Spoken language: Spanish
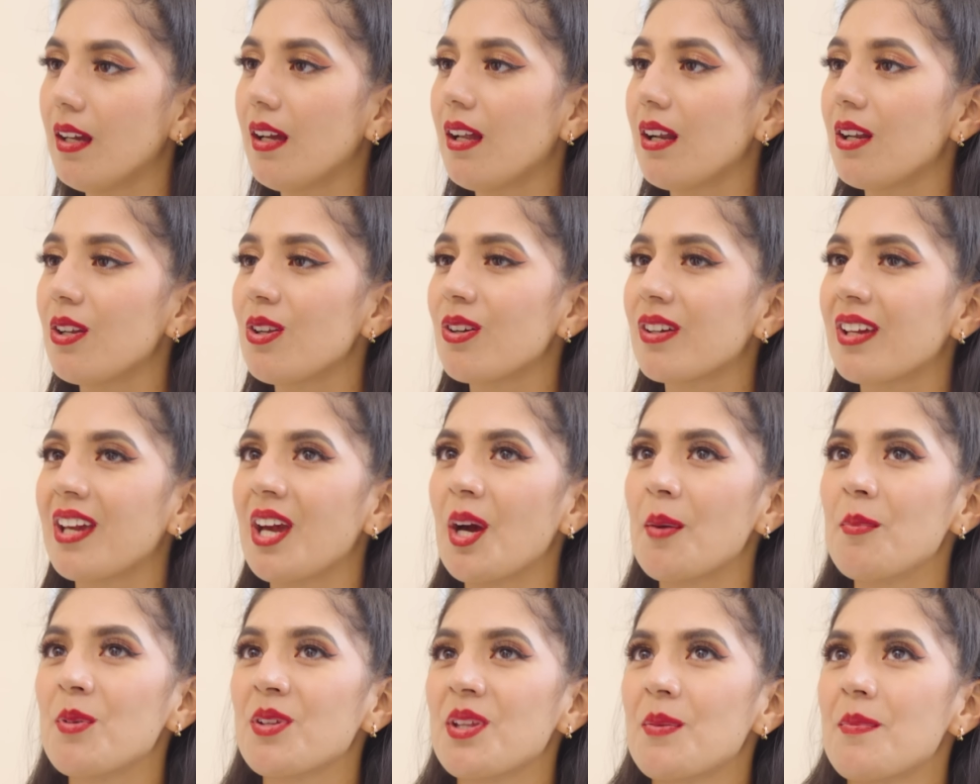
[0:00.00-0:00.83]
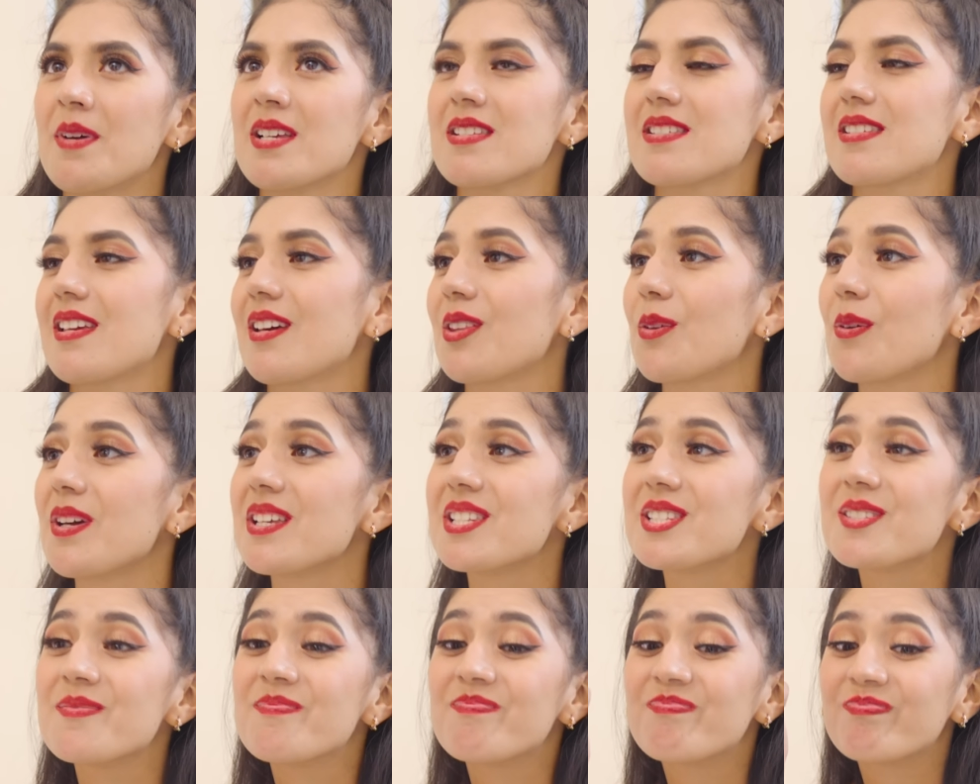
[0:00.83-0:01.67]
Lo que amo demasiado
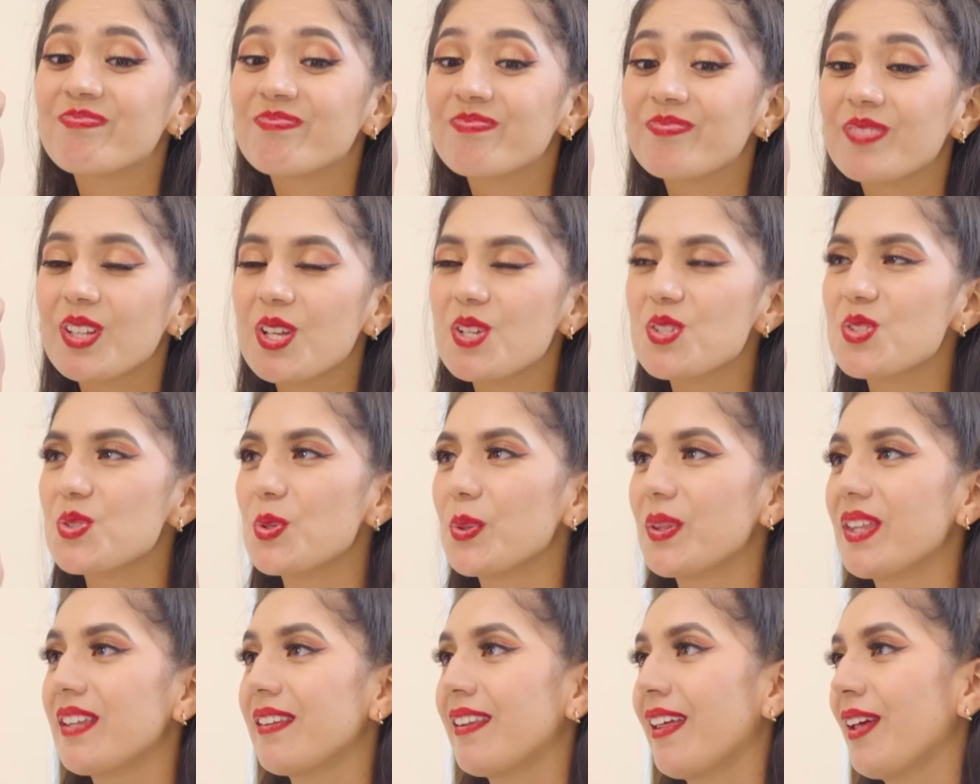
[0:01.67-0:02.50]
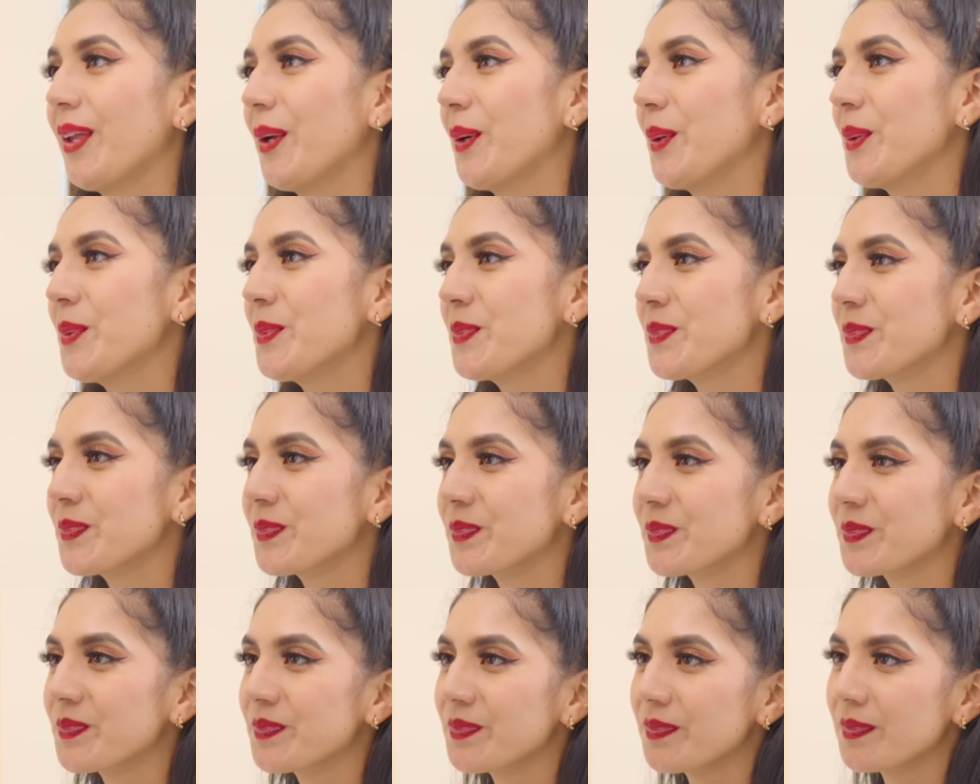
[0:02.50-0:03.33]
es su dinero.
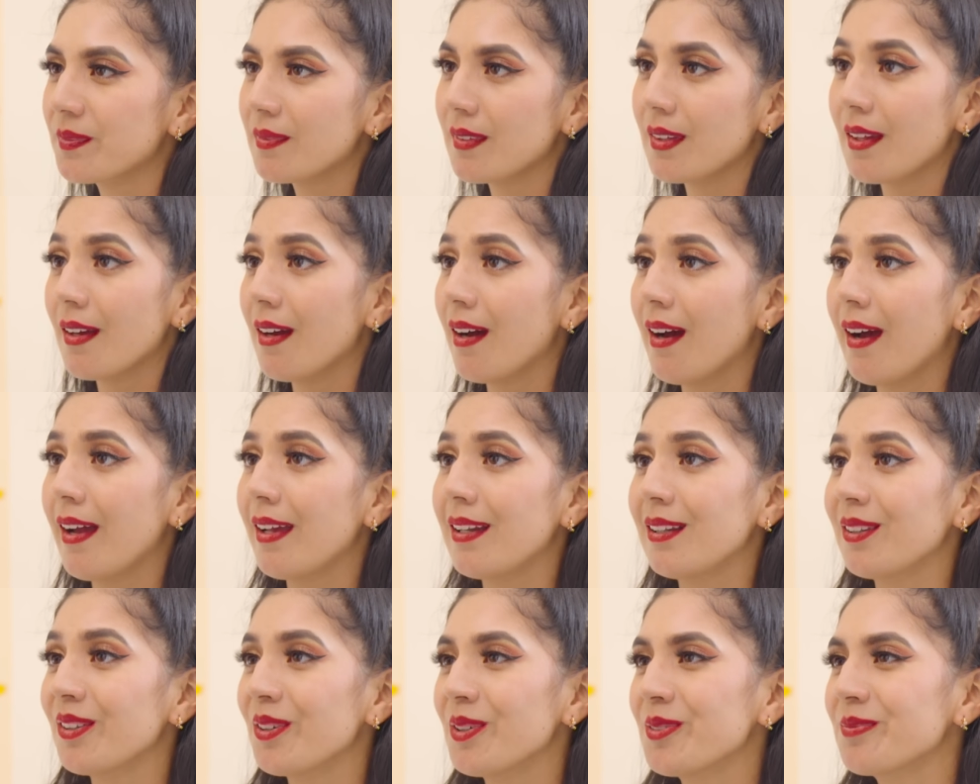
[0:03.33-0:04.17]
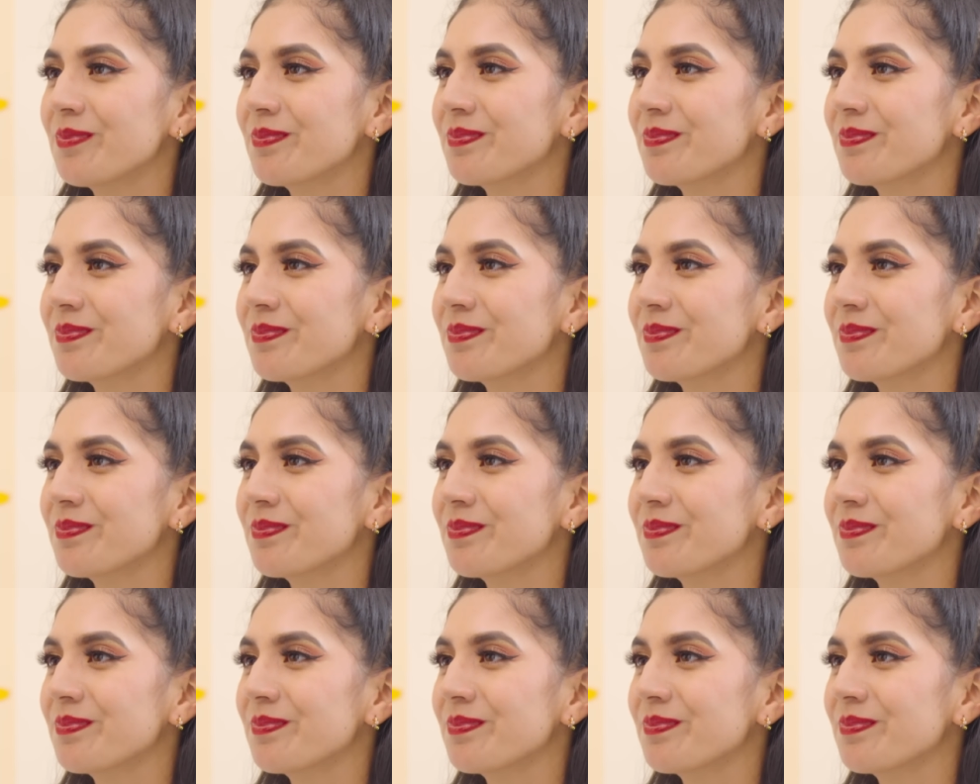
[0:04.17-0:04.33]
A él no.